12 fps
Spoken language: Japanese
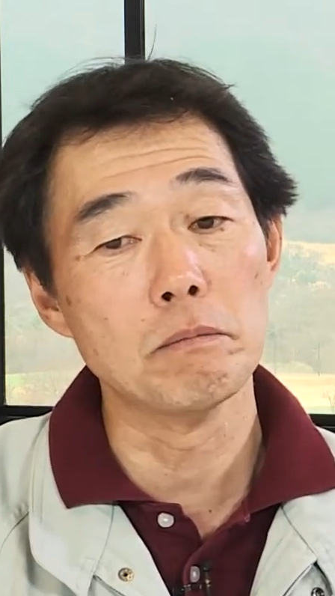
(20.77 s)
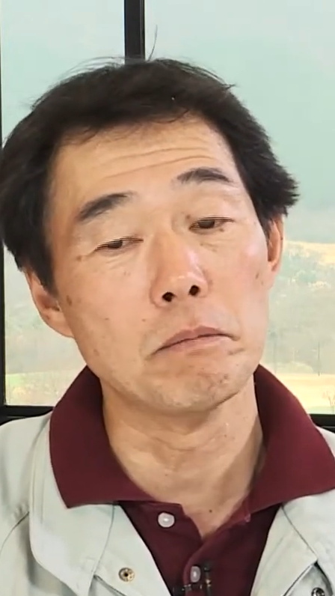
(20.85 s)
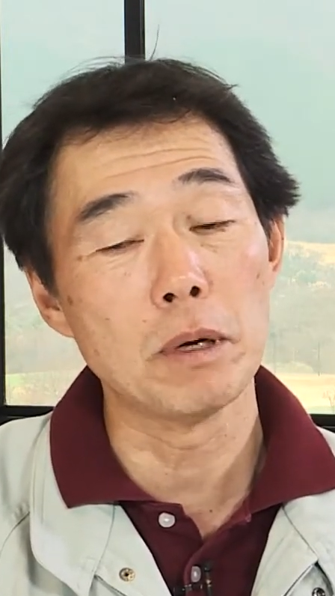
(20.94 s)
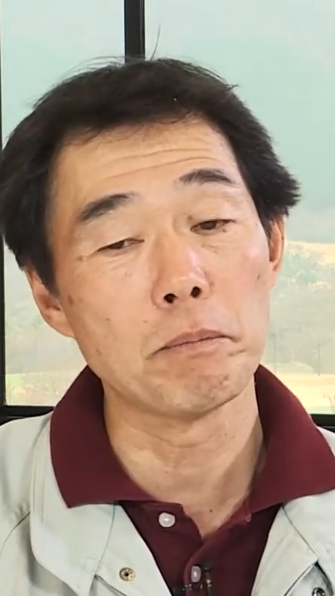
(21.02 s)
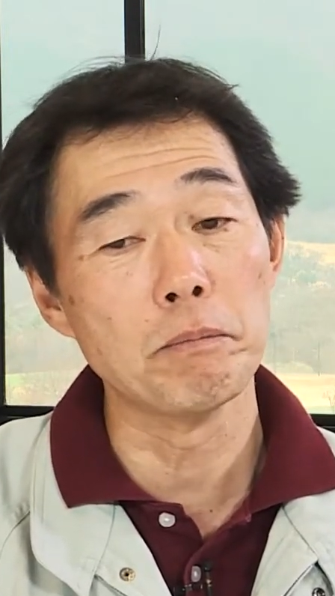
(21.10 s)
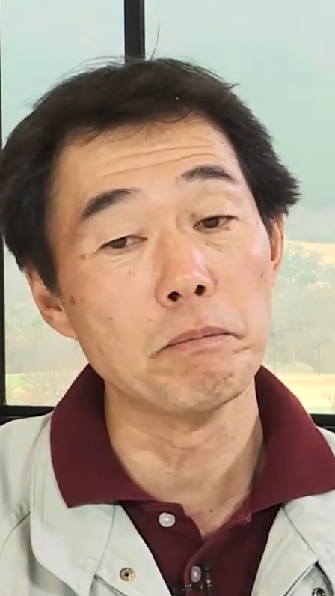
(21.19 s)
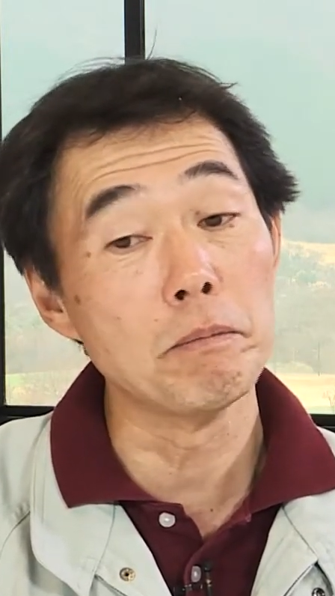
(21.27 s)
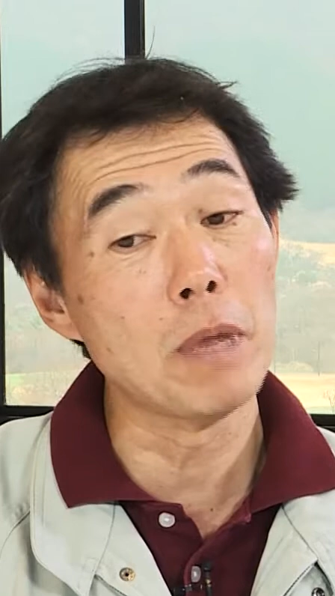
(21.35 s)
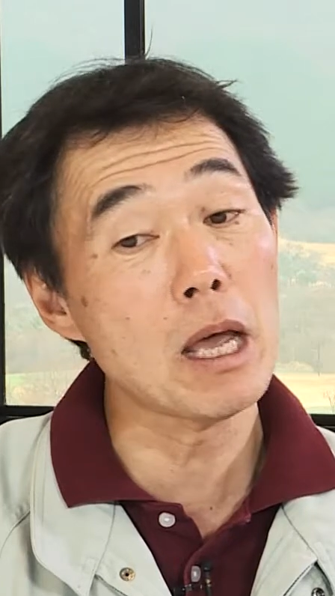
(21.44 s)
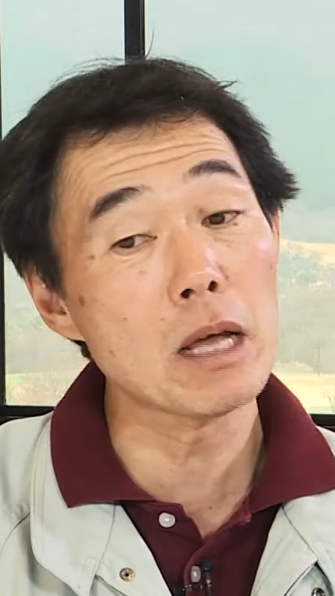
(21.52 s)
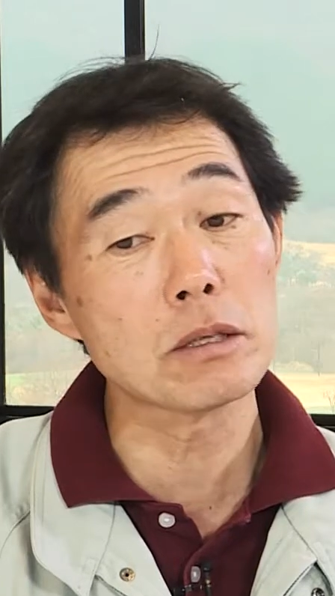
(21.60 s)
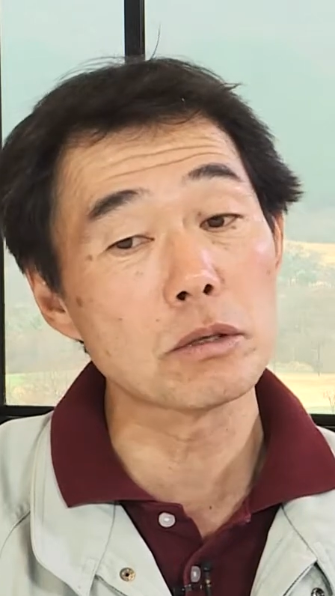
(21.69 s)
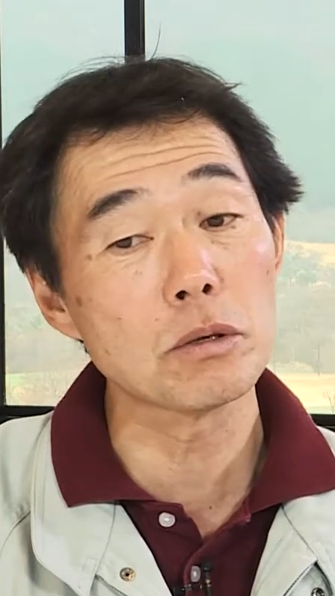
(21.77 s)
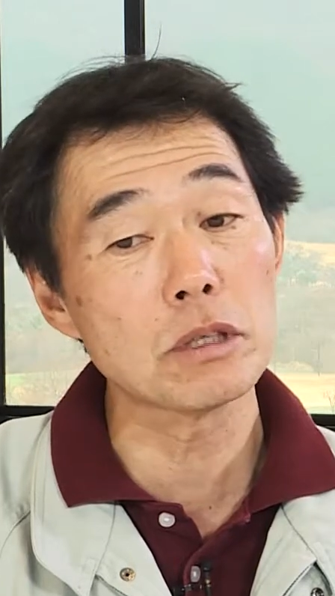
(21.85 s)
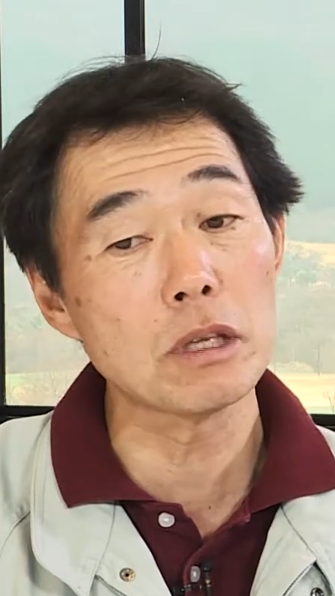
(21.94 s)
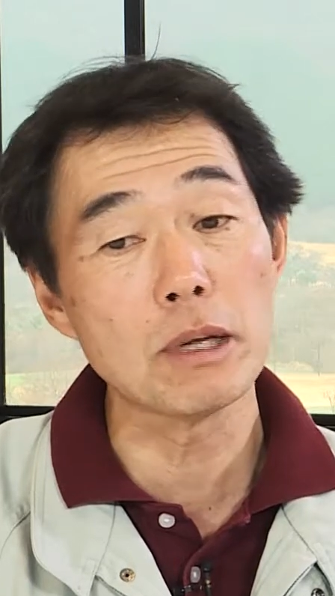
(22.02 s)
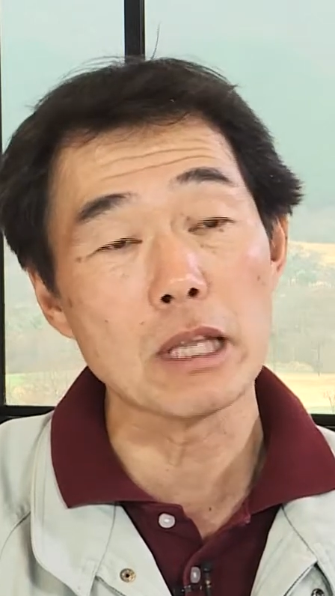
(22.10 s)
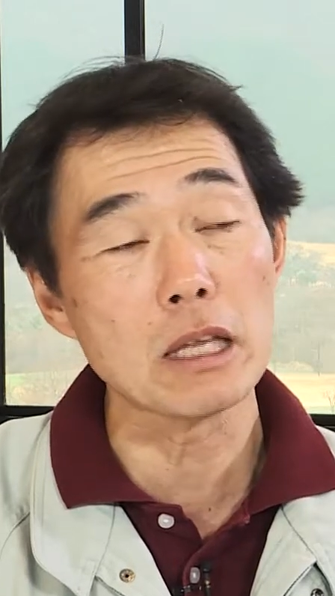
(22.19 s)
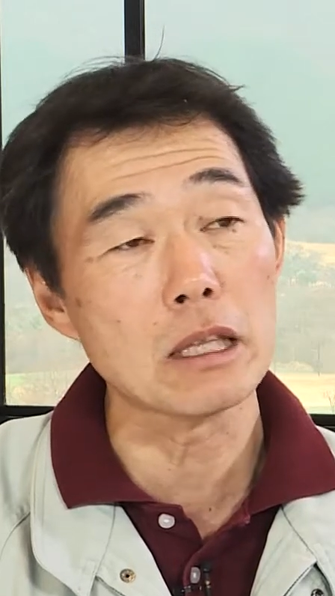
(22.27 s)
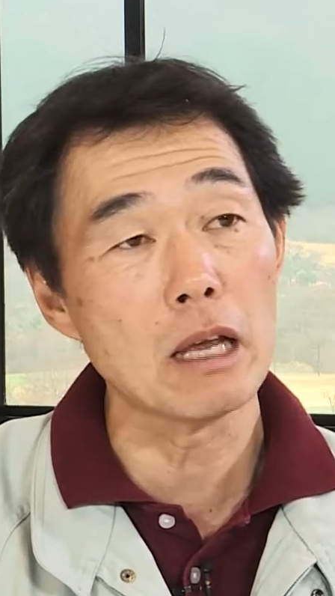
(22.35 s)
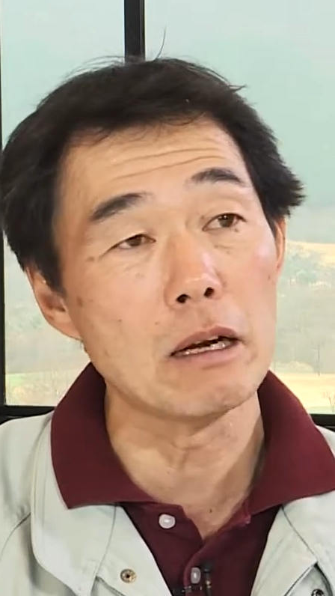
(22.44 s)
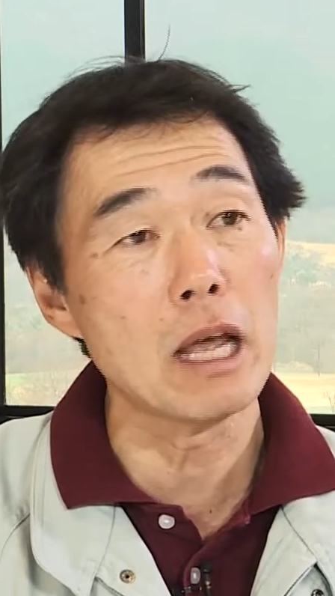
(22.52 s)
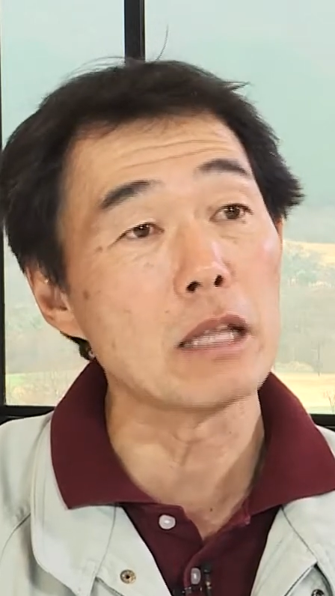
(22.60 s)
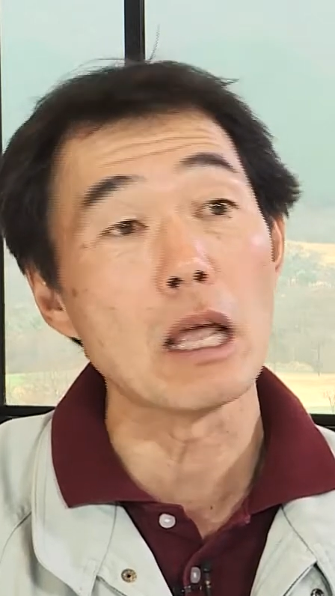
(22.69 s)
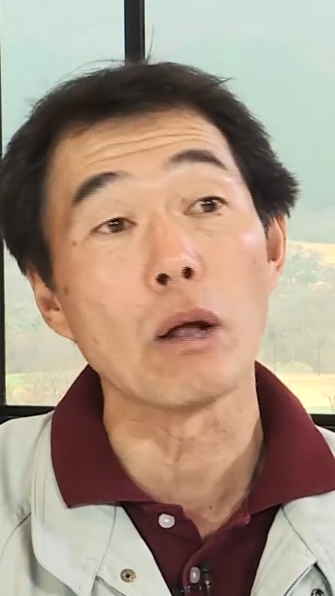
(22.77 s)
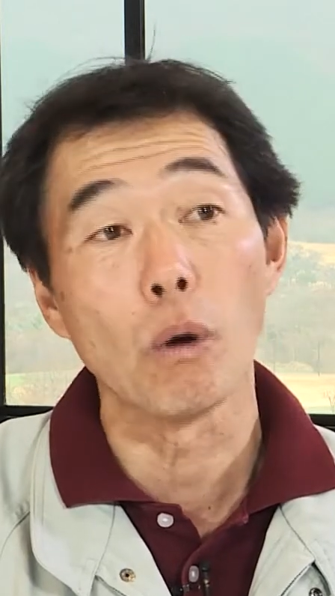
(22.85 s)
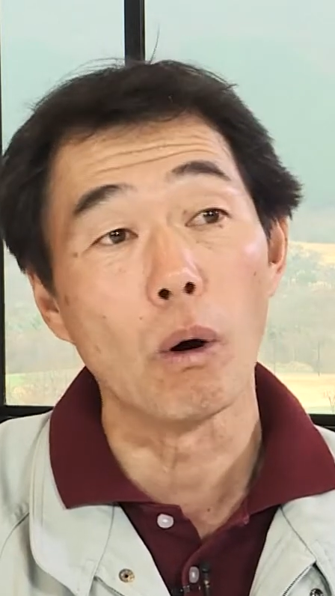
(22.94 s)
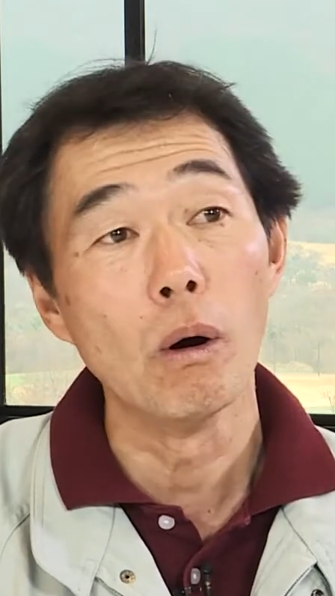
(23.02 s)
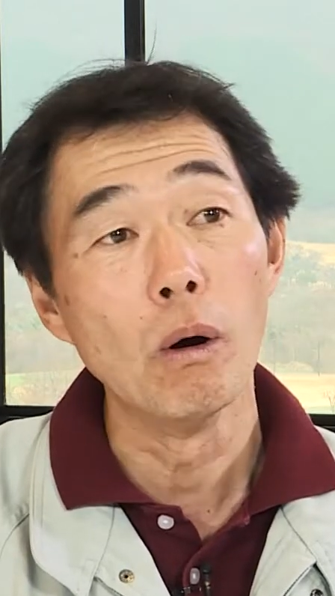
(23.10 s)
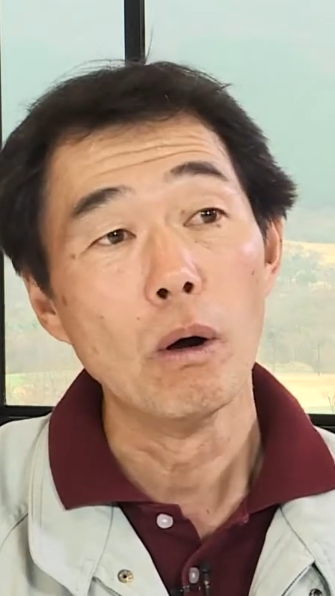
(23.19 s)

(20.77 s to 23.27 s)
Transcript: まあ、目安としては大体0.5。